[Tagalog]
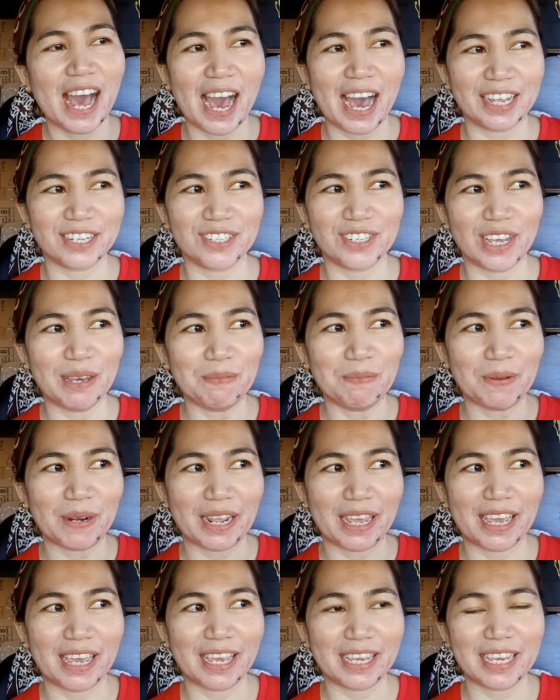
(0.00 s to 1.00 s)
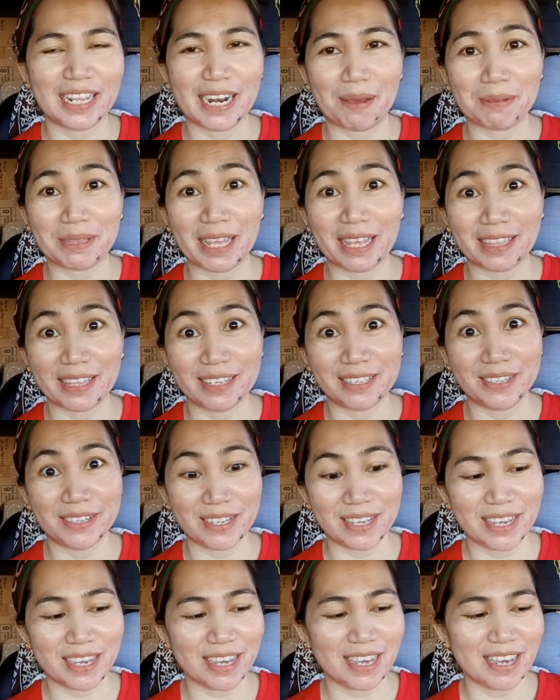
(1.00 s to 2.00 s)
At syempre, ginamit natin
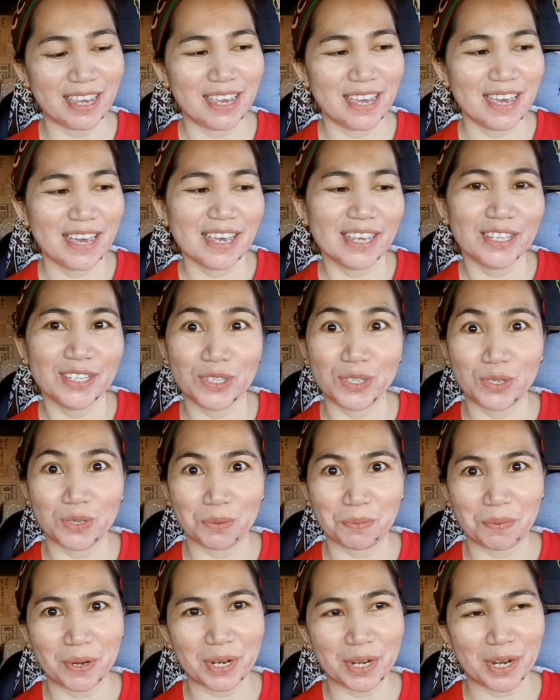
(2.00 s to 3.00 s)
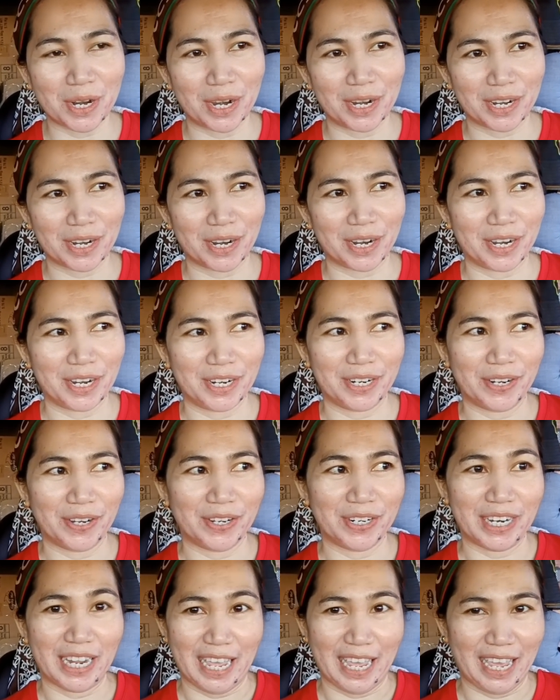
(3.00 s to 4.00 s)
si supercar card.
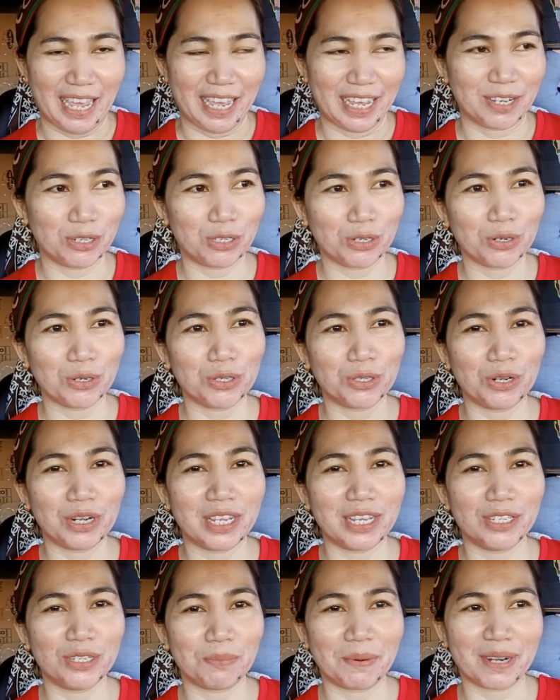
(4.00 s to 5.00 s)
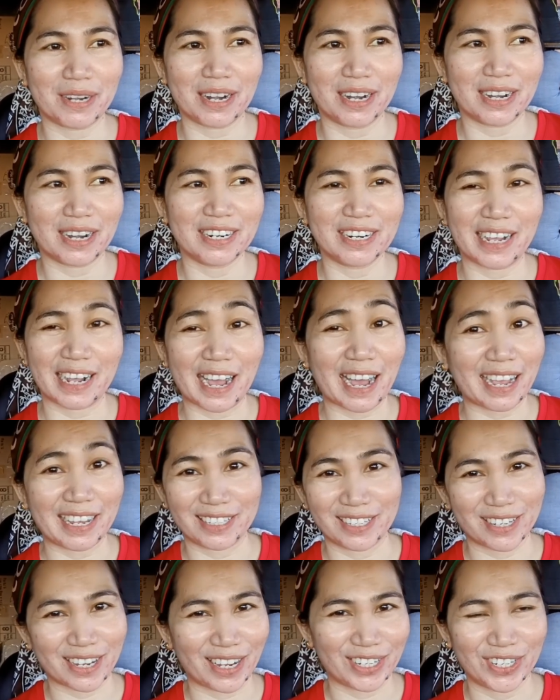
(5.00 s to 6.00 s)
O, Gustong gusto niya yung supercar card,
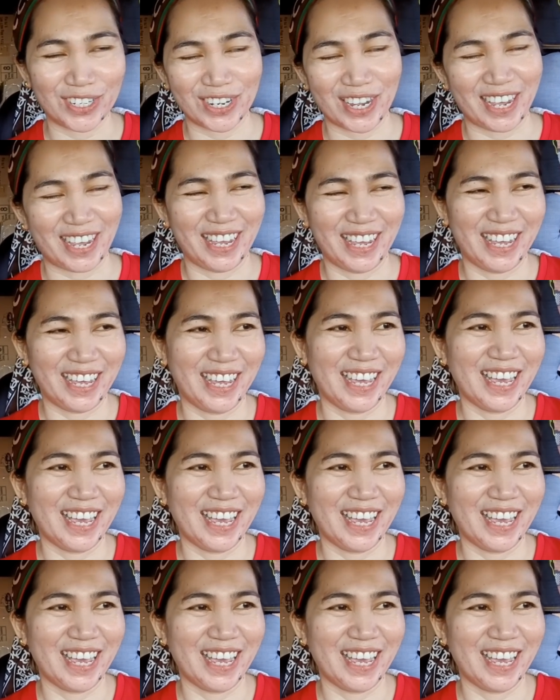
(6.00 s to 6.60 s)
nakakaskas siya eh.